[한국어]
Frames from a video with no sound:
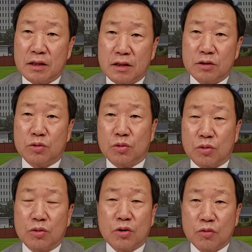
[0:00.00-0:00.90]

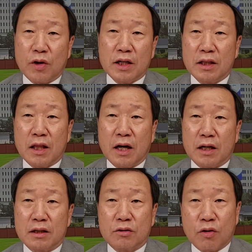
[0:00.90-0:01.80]
그쪽으로
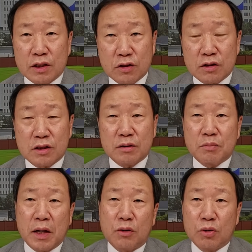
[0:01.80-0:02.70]
확인돼가는 과정을 지금
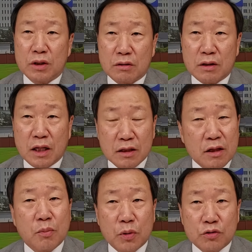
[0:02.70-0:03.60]
밟고 있는 거다
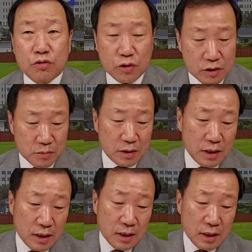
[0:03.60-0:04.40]
이렇게 볼 수도 있습니다.